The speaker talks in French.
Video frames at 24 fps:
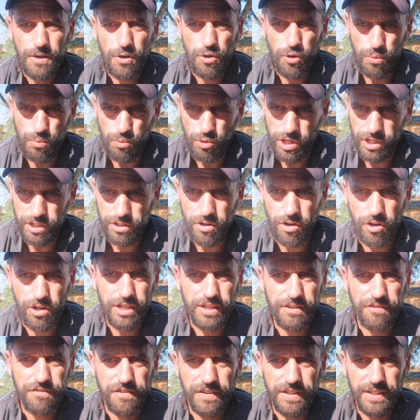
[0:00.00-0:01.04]
Au moins, quand on
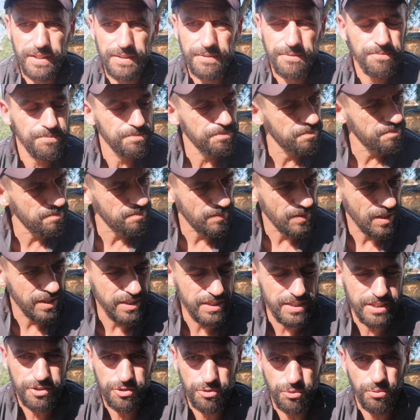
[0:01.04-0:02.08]
les fait
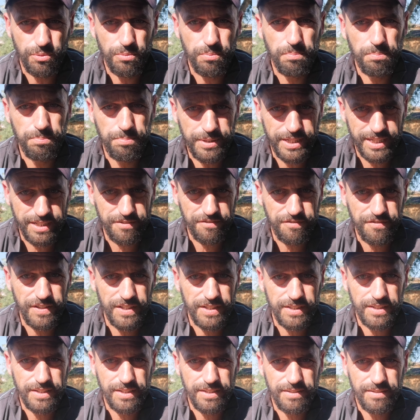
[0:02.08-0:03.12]
ils sont bien
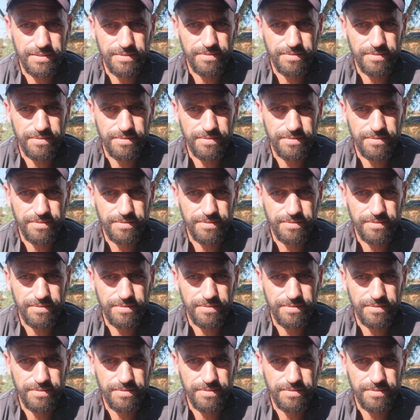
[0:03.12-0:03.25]
faites